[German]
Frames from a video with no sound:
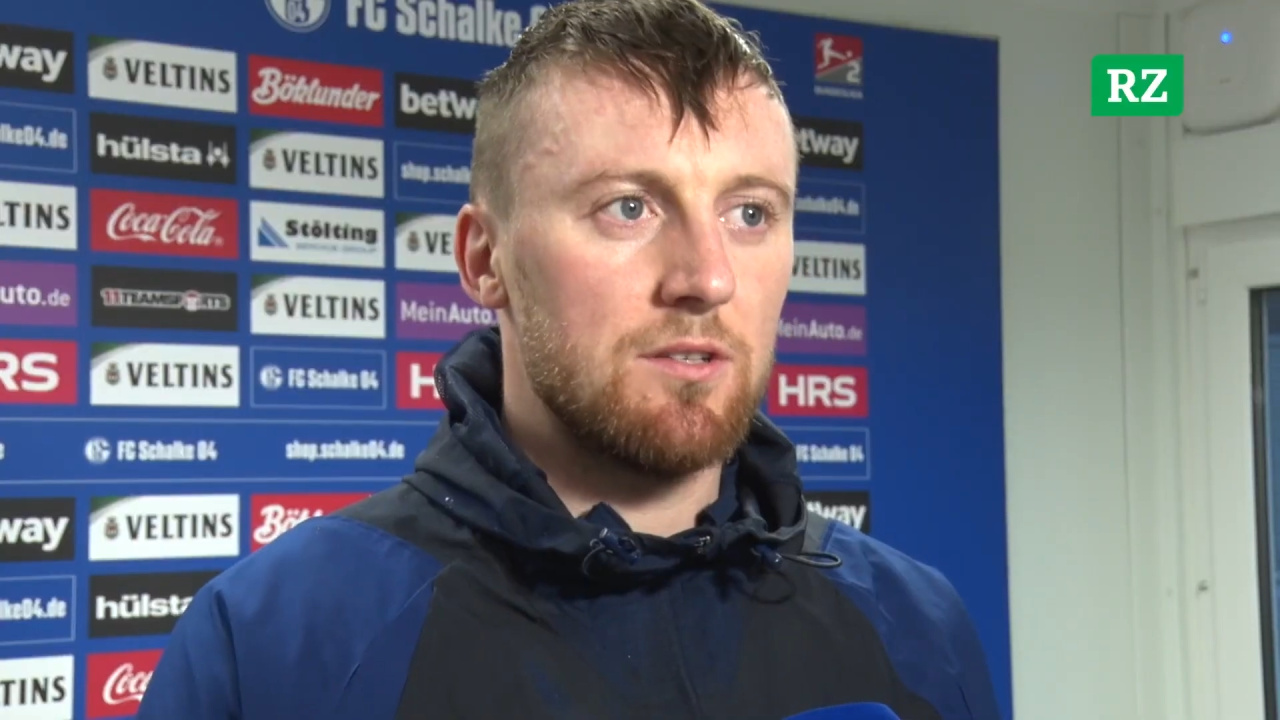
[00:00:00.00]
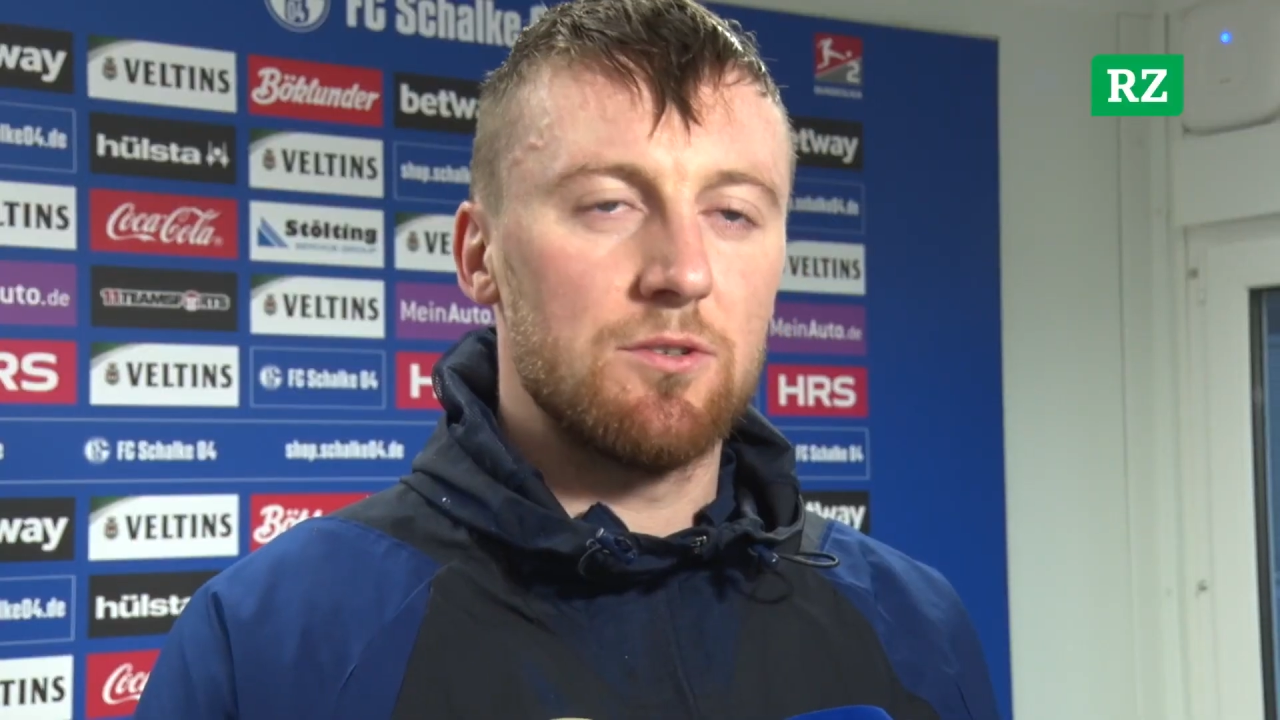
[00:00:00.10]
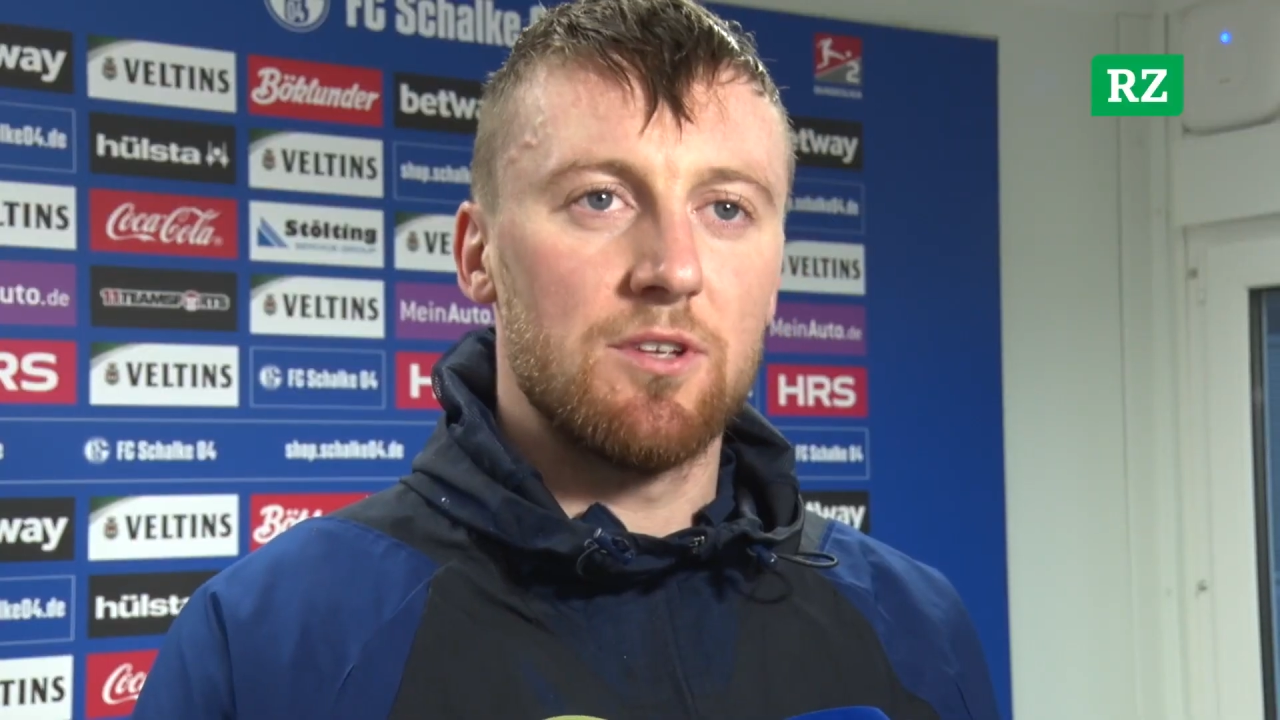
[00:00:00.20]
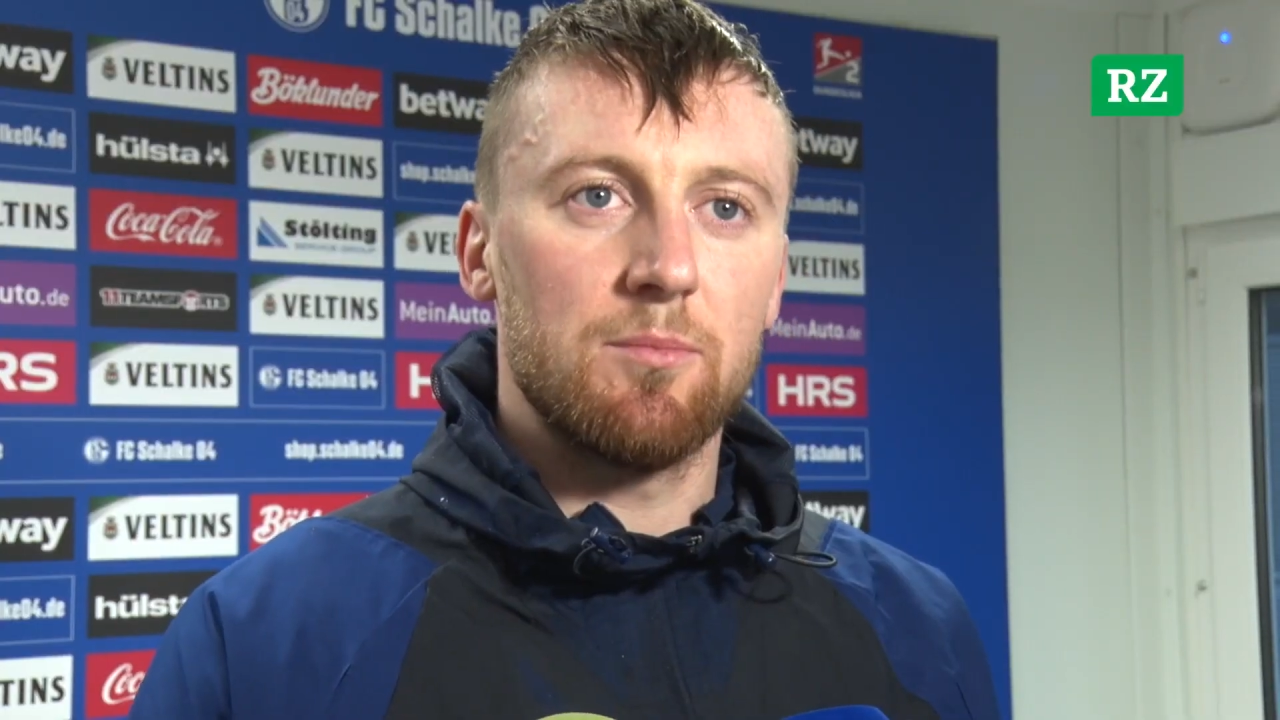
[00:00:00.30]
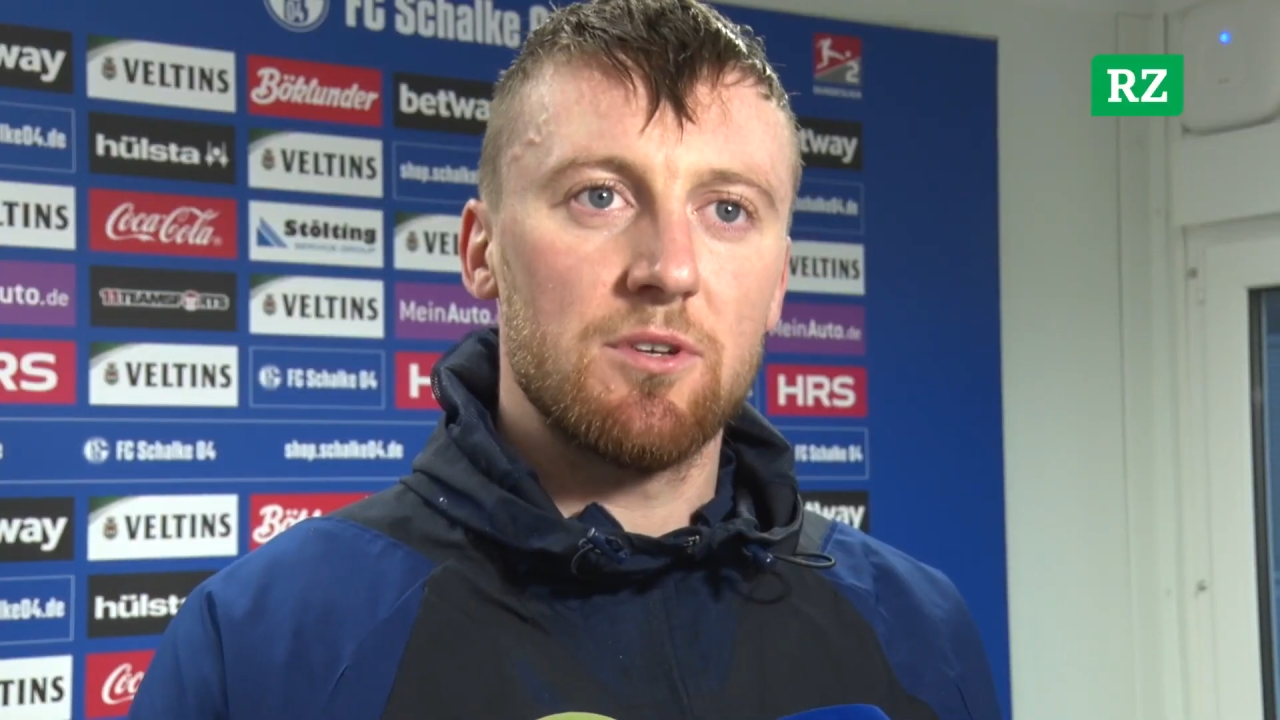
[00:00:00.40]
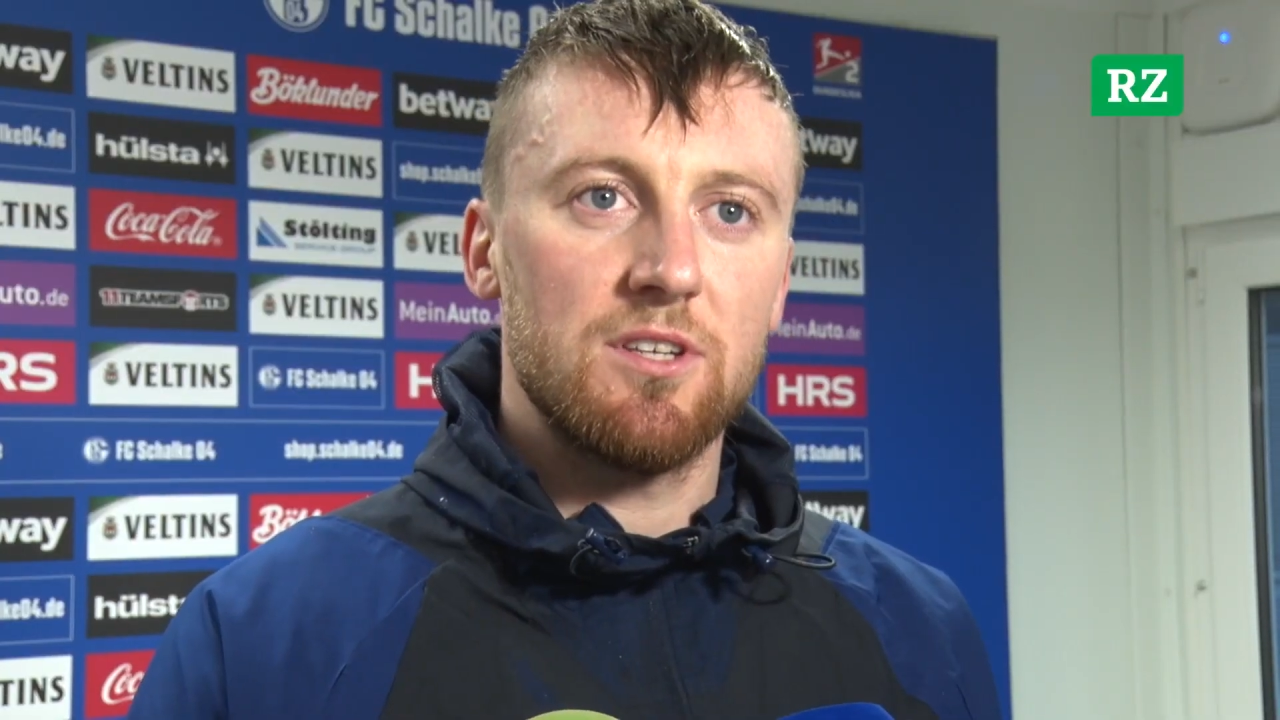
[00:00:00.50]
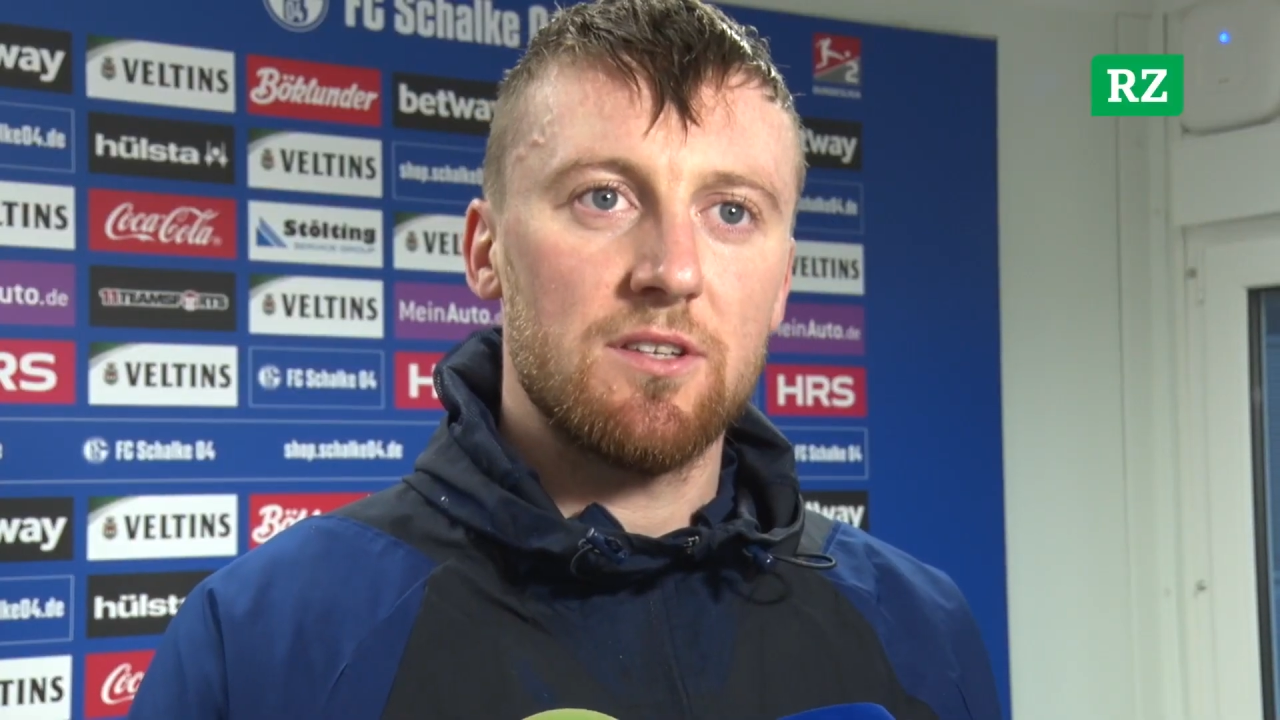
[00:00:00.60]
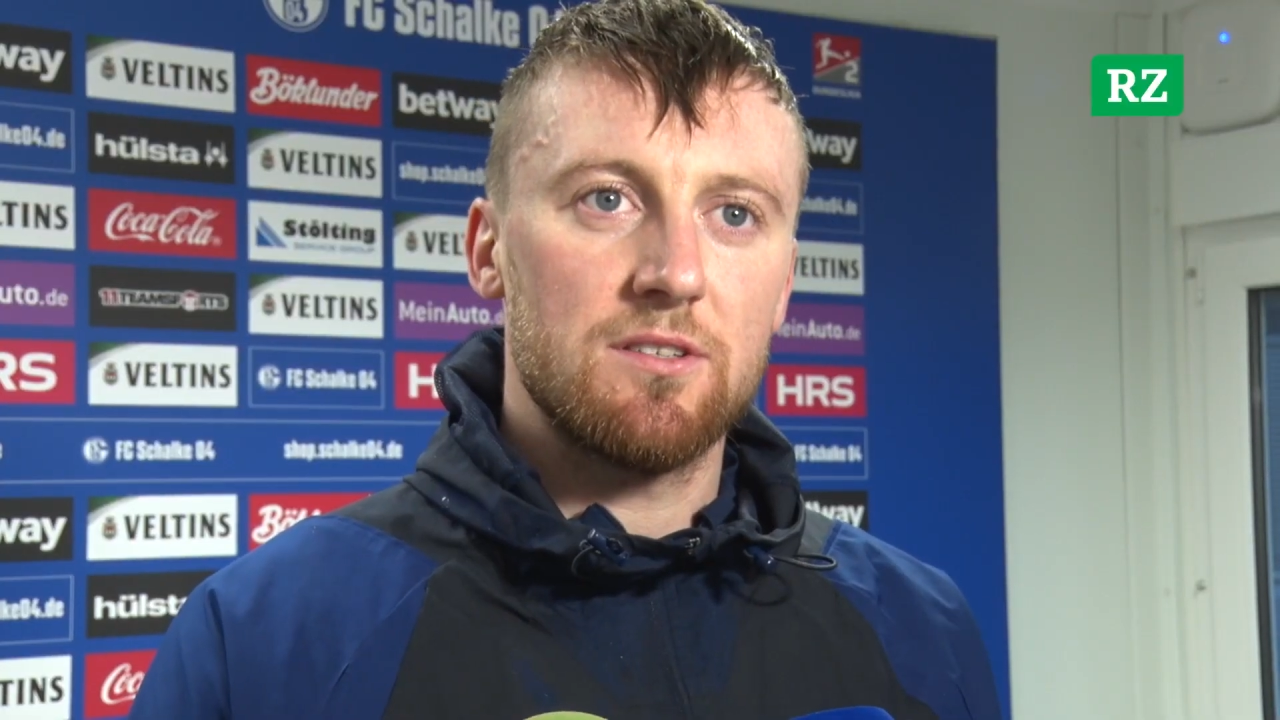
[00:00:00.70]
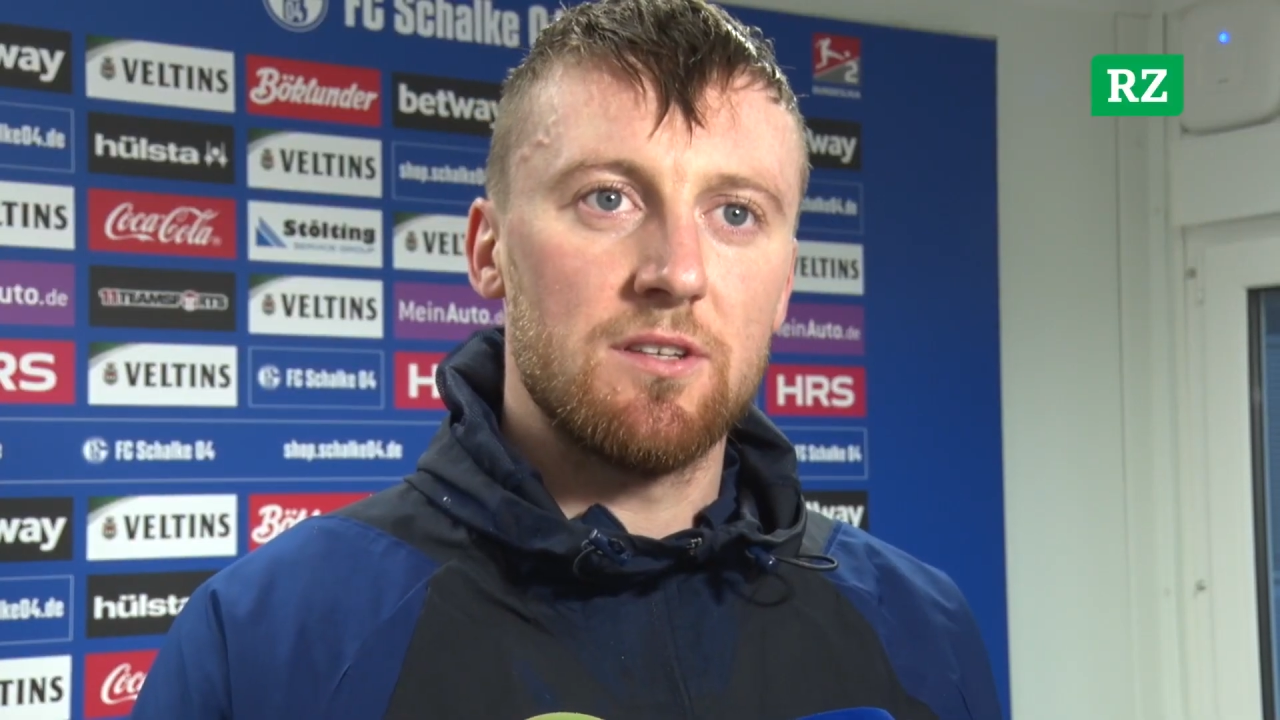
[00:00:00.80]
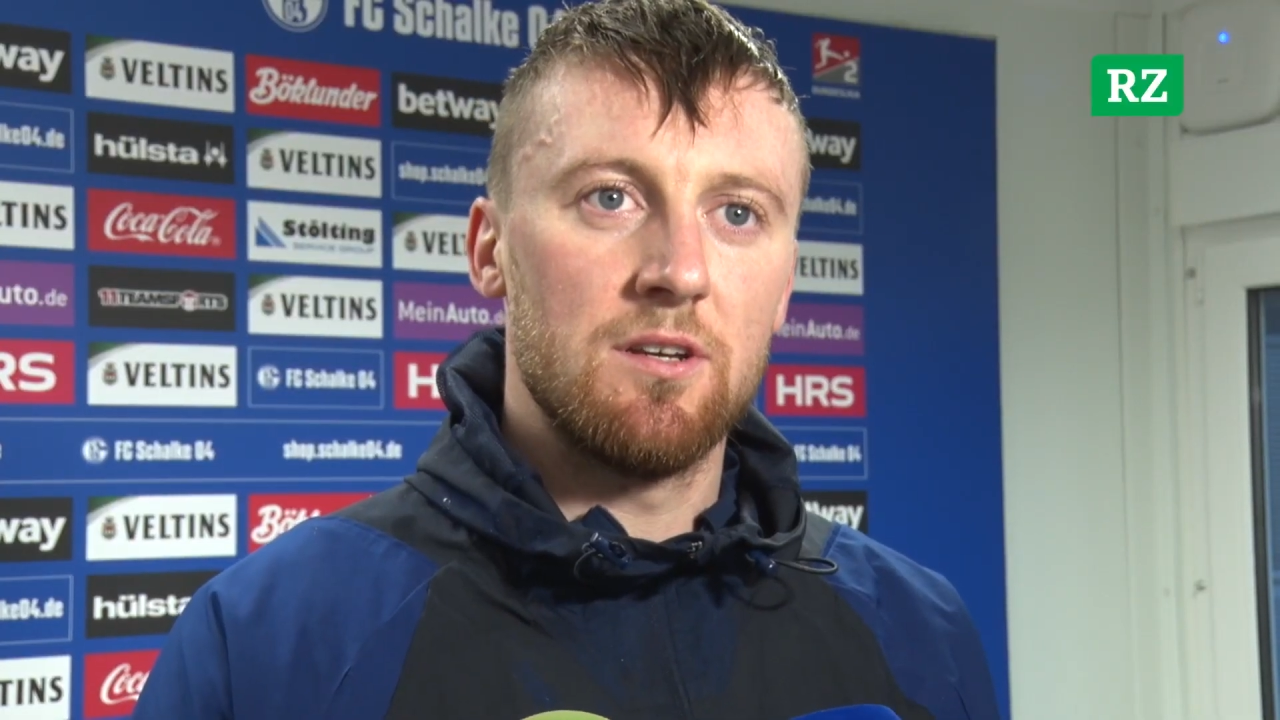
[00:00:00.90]

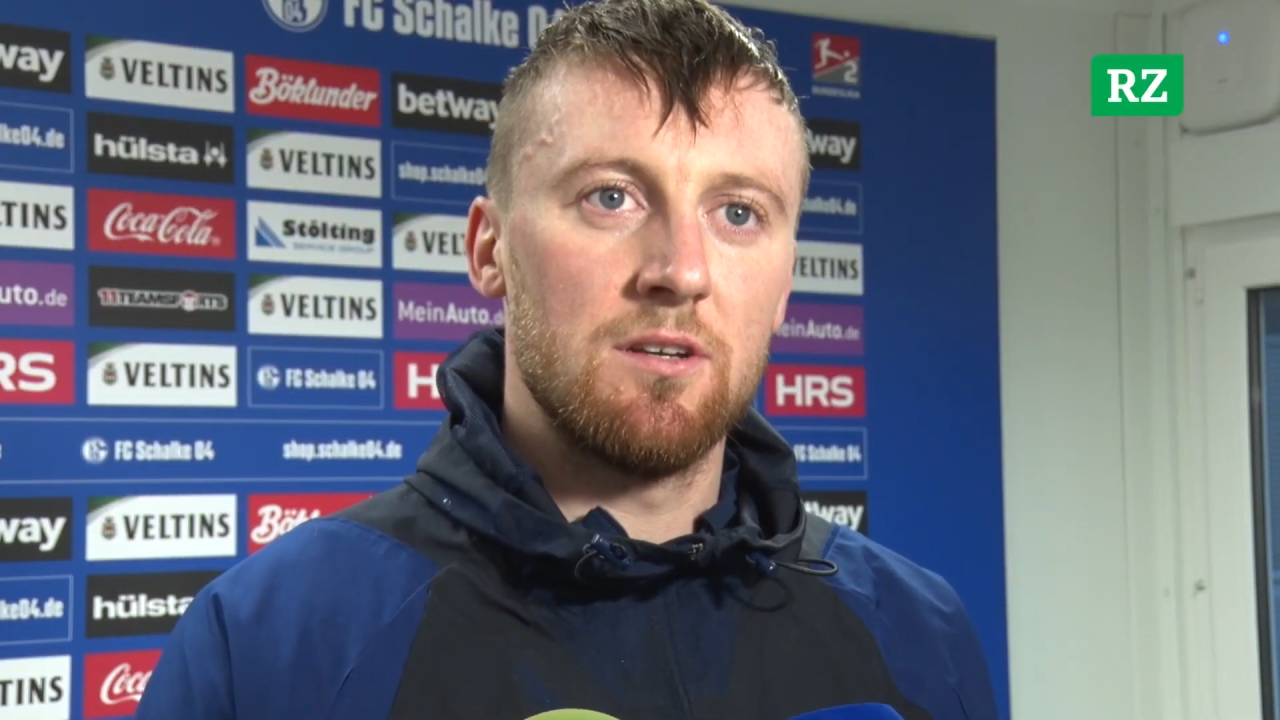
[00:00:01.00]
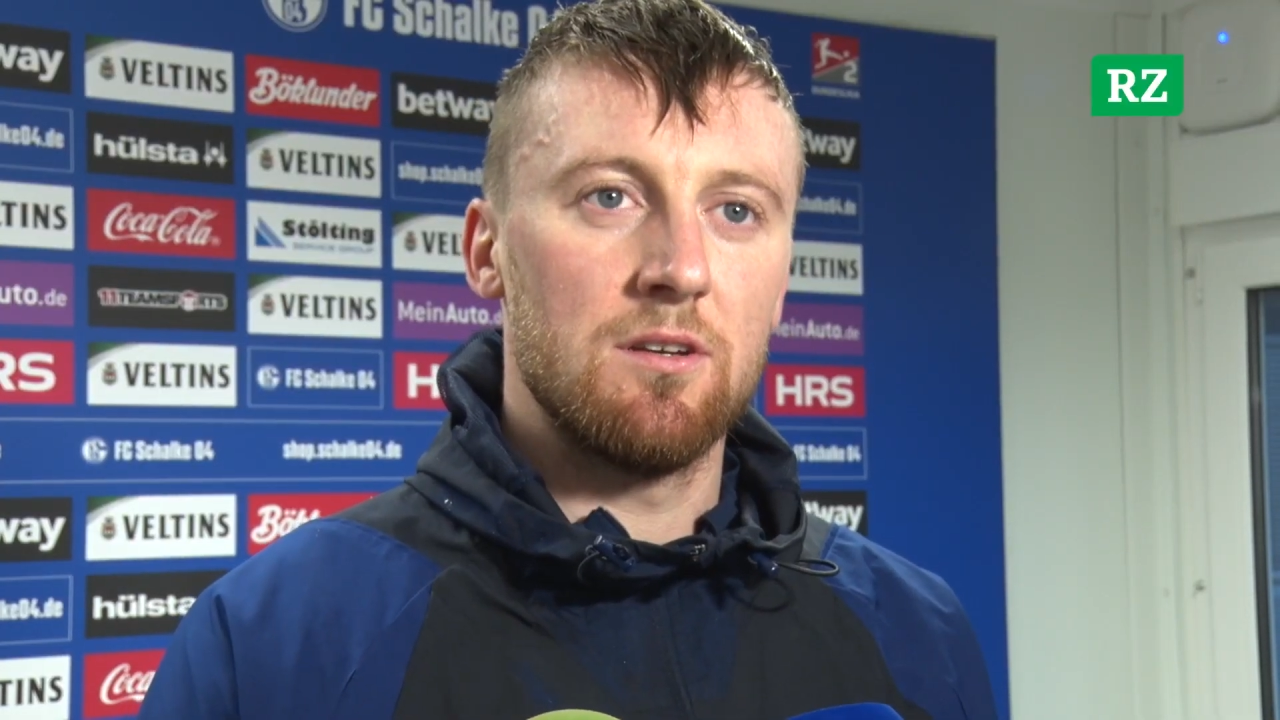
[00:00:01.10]
zusammengesetzt.